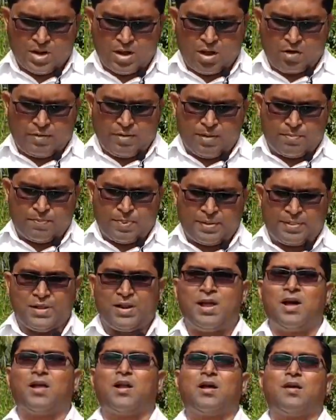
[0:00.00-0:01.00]
அவருடைய
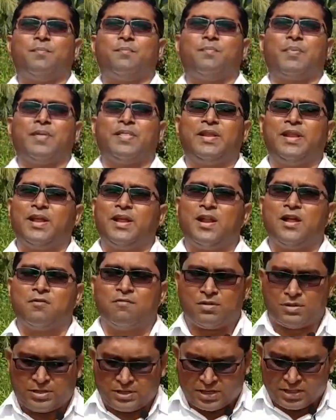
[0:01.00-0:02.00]
பதினாறாம்
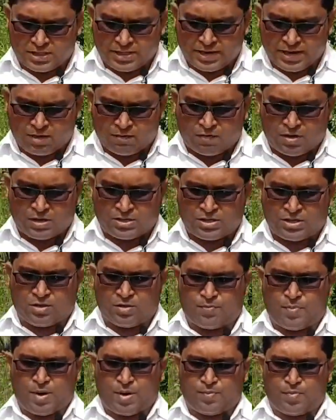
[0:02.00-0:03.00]
பதினேழாம் வசனத்தை நாம்
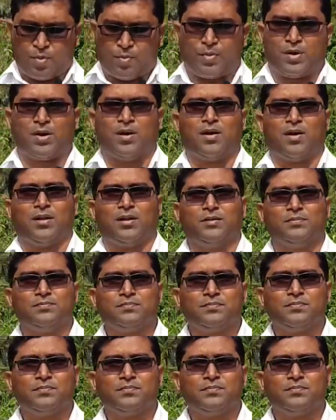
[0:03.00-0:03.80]
வாசித்து பார்ப்போமானால்